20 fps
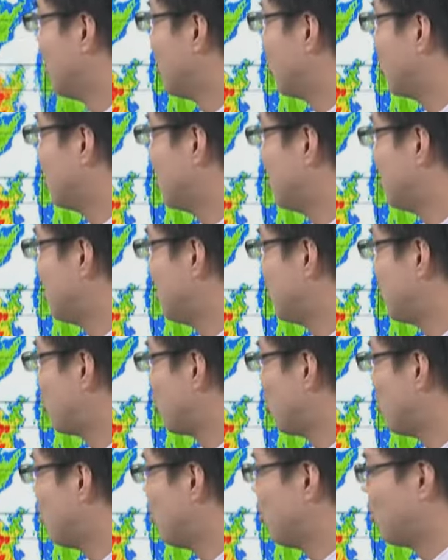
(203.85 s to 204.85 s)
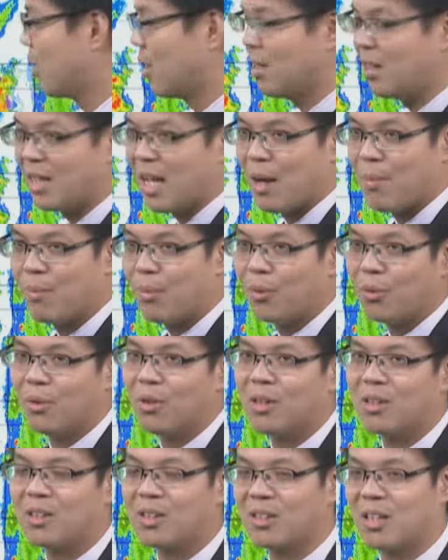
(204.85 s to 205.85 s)
尤其是中部跟南
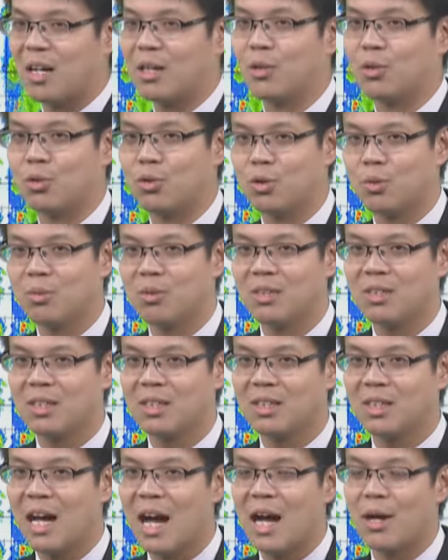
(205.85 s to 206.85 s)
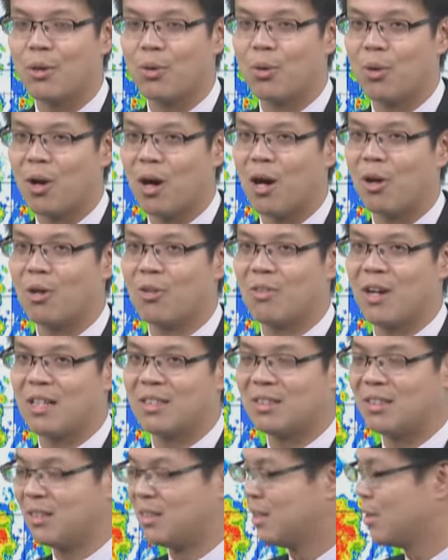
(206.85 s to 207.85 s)
部仍然有局部性大雨或豪雨发
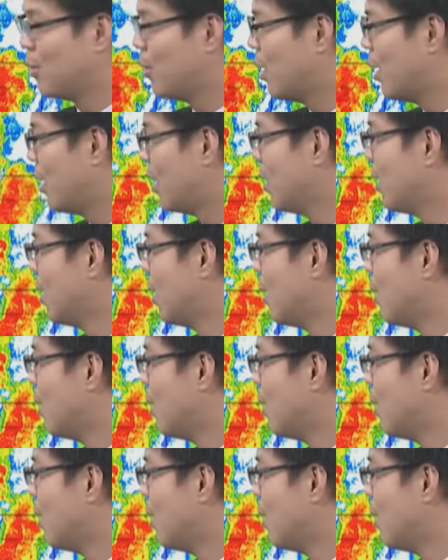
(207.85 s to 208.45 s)
生的机会，